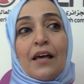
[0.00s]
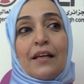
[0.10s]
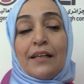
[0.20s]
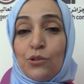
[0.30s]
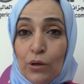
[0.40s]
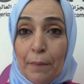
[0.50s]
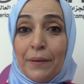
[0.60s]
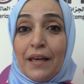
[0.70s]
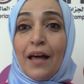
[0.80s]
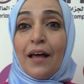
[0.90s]

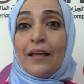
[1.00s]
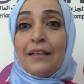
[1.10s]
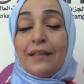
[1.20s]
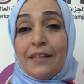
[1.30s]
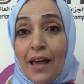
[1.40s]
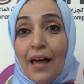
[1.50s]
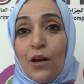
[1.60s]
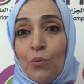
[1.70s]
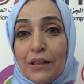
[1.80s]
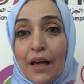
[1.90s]
لتلبي
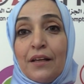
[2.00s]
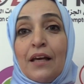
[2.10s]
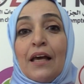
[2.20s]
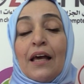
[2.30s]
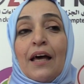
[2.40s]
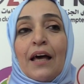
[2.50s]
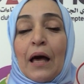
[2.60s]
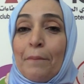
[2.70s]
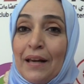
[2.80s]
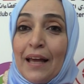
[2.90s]
نداء الوطن
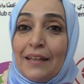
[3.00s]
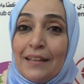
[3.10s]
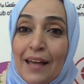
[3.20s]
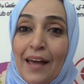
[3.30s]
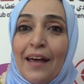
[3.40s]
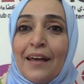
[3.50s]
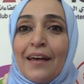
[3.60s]
قبل نداء